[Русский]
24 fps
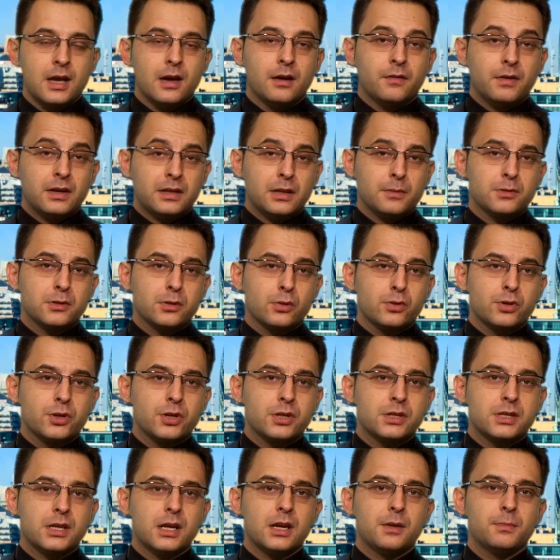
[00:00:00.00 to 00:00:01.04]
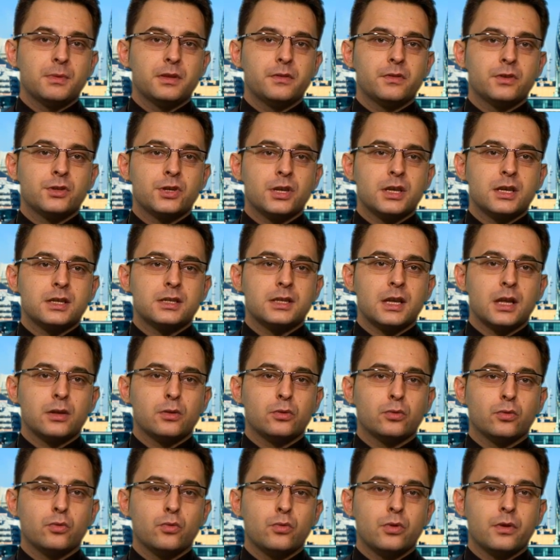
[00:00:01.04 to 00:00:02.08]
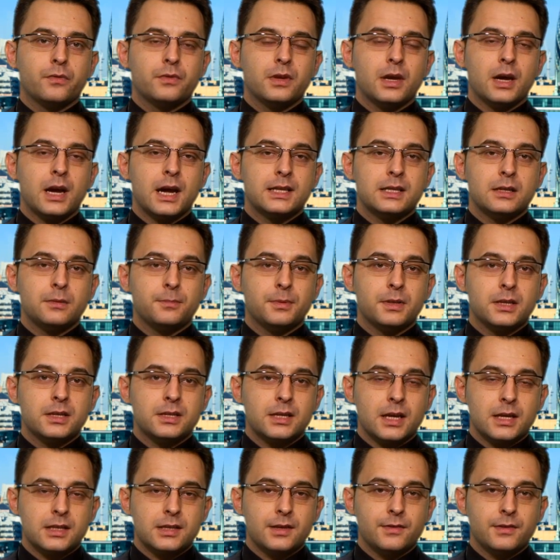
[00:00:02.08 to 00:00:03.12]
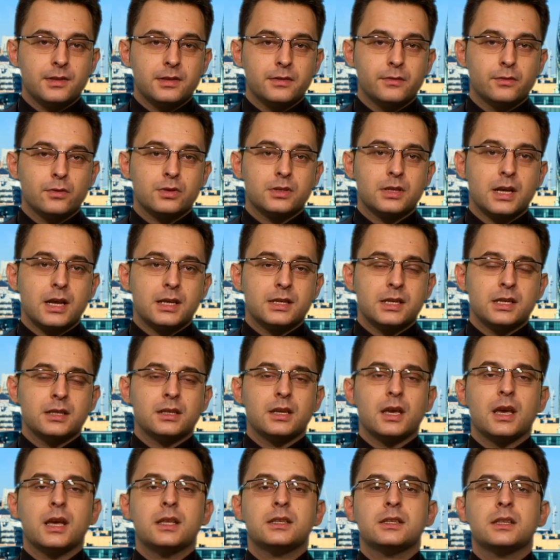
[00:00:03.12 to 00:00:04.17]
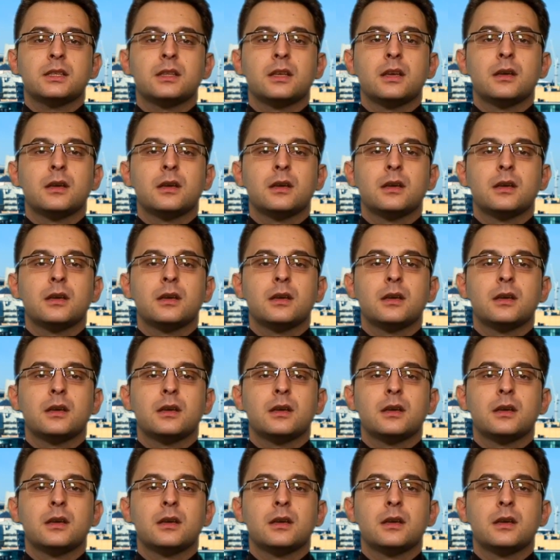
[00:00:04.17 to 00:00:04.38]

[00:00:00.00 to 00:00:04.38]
В этом случае целями движения станут уровни 1.5991 и